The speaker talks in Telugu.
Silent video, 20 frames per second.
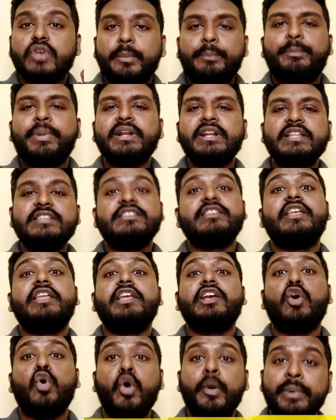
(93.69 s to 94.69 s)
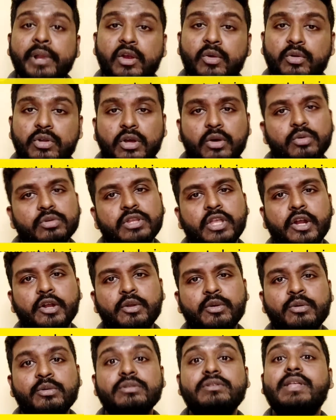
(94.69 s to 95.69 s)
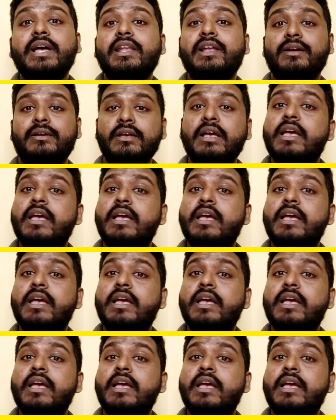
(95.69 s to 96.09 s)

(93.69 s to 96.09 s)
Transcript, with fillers: ఎప్పటి నుంచి తను ఇంకా ఓపెన్ అవుట్ అవుతాడు తన